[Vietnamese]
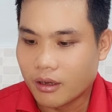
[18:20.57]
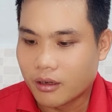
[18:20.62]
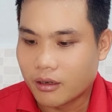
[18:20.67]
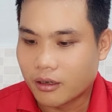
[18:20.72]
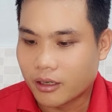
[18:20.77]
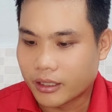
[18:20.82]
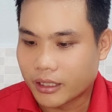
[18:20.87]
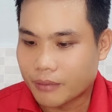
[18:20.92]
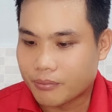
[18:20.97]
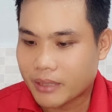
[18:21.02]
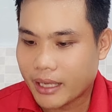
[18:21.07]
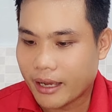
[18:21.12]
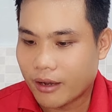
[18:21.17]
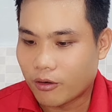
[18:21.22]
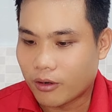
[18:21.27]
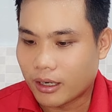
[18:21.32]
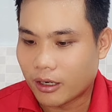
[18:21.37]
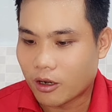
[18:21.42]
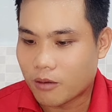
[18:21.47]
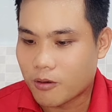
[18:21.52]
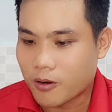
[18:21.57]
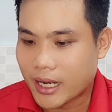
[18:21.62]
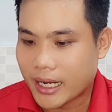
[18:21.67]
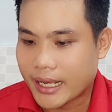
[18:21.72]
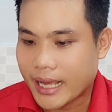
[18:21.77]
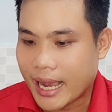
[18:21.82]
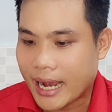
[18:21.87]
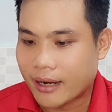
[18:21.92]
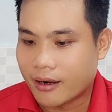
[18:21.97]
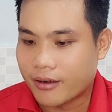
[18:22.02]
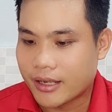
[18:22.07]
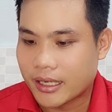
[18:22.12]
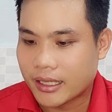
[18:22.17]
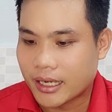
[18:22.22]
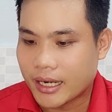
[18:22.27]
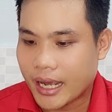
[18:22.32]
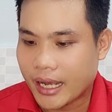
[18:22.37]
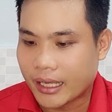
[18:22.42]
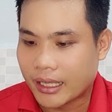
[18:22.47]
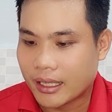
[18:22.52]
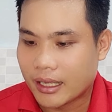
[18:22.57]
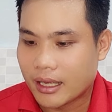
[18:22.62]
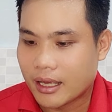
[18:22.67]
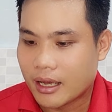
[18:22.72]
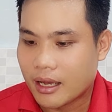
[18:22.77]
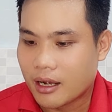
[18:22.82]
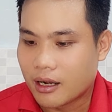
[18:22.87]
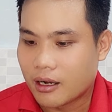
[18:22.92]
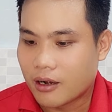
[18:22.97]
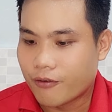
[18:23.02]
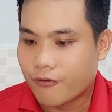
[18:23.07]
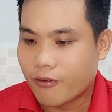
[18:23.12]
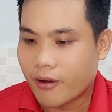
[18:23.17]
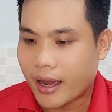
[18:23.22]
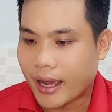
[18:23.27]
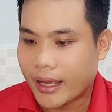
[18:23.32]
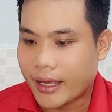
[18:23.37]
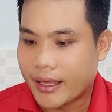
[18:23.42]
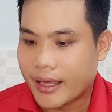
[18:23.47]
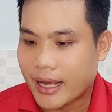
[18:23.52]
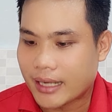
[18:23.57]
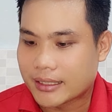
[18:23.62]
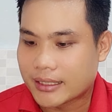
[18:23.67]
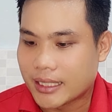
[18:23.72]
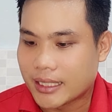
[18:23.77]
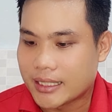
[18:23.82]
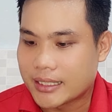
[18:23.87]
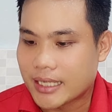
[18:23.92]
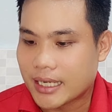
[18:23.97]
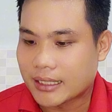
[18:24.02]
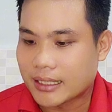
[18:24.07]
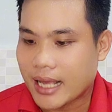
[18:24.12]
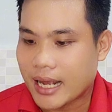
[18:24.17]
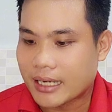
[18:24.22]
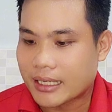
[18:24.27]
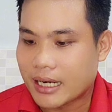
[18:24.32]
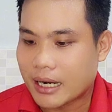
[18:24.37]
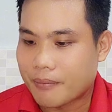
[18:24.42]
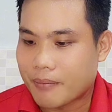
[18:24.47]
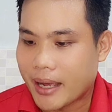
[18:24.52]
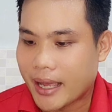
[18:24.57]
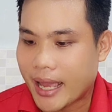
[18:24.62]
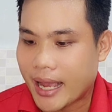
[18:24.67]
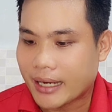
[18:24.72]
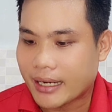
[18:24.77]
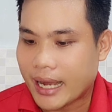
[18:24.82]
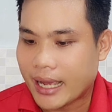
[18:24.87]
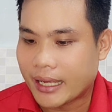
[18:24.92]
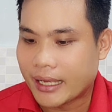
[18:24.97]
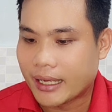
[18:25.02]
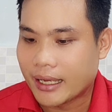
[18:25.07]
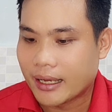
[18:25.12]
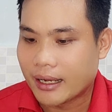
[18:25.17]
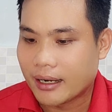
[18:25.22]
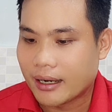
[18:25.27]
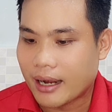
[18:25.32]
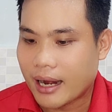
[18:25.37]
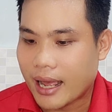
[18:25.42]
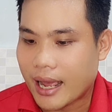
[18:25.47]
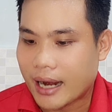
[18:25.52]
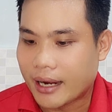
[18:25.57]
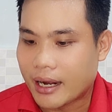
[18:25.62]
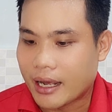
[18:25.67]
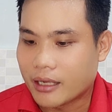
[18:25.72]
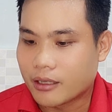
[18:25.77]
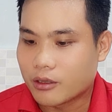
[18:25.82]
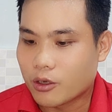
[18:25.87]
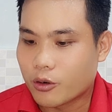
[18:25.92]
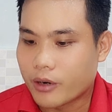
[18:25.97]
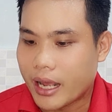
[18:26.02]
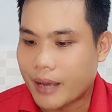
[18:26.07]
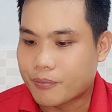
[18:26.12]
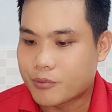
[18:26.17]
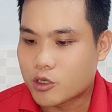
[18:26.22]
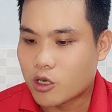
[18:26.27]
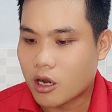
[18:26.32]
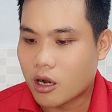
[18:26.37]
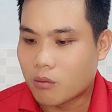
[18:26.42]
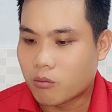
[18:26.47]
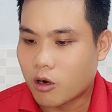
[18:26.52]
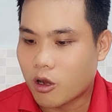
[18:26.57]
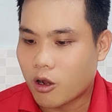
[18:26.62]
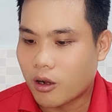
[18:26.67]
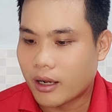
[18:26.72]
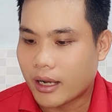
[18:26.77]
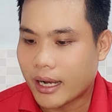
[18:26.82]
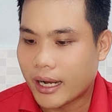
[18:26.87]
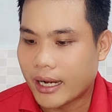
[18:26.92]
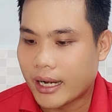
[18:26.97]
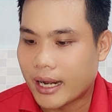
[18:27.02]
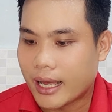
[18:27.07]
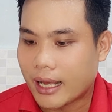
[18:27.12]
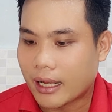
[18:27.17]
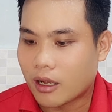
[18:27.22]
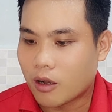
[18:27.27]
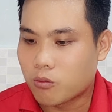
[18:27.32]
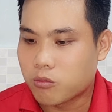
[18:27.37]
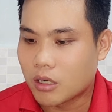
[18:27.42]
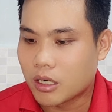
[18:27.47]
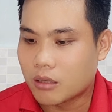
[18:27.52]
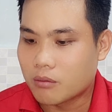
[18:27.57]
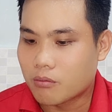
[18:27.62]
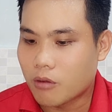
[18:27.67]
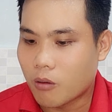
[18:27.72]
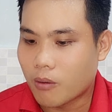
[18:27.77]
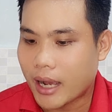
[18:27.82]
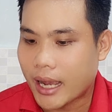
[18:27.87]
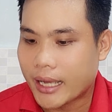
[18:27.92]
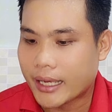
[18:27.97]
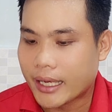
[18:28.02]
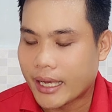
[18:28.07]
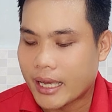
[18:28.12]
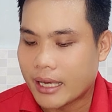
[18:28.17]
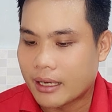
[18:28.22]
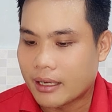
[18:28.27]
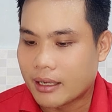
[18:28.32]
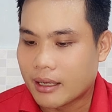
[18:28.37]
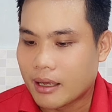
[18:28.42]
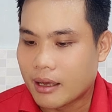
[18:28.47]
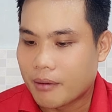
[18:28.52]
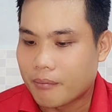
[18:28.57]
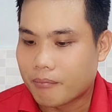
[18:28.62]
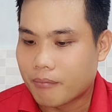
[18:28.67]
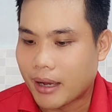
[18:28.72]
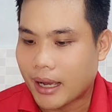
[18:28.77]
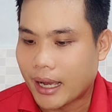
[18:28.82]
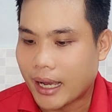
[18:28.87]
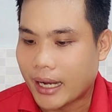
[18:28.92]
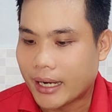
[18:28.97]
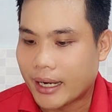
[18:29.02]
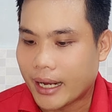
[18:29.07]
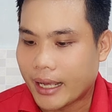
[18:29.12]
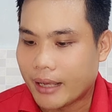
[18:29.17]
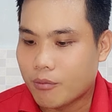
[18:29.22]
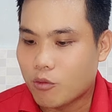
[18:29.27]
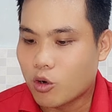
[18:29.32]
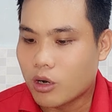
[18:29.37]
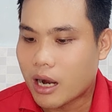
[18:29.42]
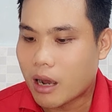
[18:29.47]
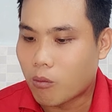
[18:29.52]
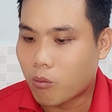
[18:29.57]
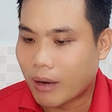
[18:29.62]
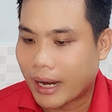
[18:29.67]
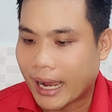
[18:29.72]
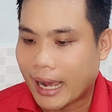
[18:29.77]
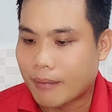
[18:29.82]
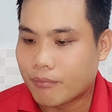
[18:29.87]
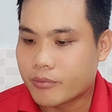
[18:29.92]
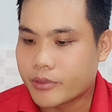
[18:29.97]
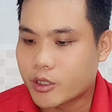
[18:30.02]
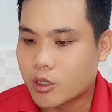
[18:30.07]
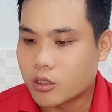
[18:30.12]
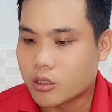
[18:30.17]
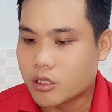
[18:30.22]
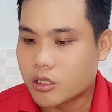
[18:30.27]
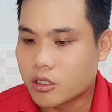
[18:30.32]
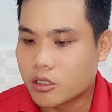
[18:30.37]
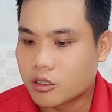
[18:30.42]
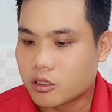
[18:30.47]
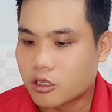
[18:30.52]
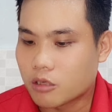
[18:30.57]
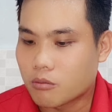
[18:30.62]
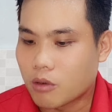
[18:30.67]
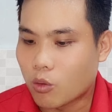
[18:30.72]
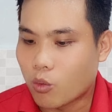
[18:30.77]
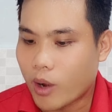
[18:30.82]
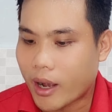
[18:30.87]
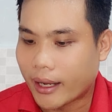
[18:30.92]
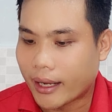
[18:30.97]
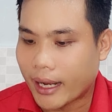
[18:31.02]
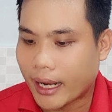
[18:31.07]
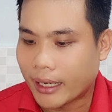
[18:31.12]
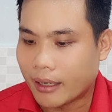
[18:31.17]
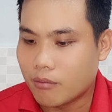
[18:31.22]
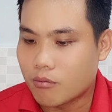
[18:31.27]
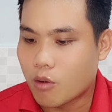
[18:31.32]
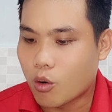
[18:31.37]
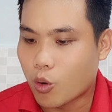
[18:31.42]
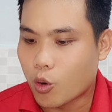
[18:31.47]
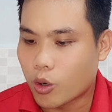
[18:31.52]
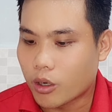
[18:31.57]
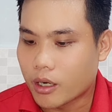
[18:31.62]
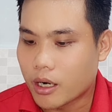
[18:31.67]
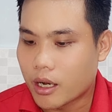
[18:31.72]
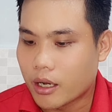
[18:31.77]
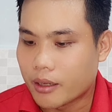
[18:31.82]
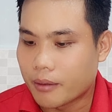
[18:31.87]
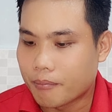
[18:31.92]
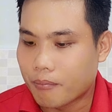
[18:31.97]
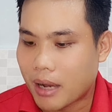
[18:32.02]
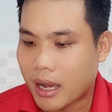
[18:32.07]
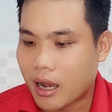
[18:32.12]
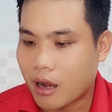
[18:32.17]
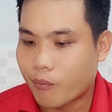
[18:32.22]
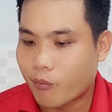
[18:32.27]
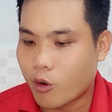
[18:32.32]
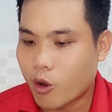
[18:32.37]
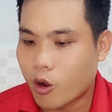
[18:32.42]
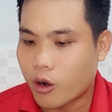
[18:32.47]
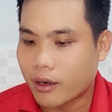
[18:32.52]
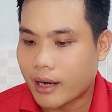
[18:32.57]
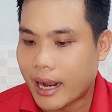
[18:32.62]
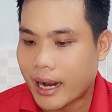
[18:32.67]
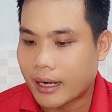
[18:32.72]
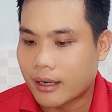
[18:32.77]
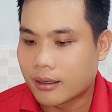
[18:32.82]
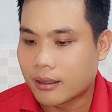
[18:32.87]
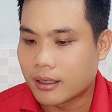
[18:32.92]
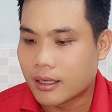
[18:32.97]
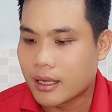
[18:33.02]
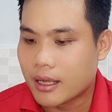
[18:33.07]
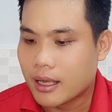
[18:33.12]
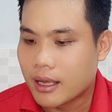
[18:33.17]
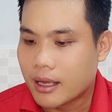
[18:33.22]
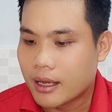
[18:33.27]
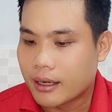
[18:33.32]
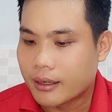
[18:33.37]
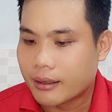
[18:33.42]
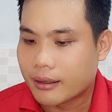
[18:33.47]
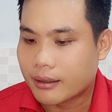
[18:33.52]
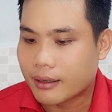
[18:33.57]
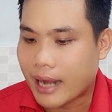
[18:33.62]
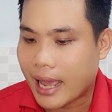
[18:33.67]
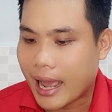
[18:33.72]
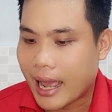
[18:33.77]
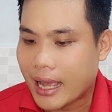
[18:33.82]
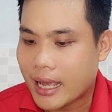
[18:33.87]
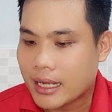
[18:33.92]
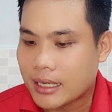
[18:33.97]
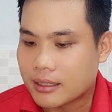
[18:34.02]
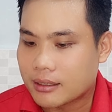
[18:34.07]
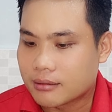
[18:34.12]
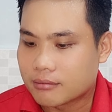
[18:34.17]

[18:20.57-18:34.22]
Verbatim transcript: và tiếp theo là có một khán giả nói như thế này không phải nhạc sĩ sáng tác ra bài hát này là để tô đẹp cho Hồng Loan hay là công kích một ai kia mà anh ấy muốn đồng cảm xót thương cho một hoàn cảnh, một cuộc đời mà Hồng Loan đã được đã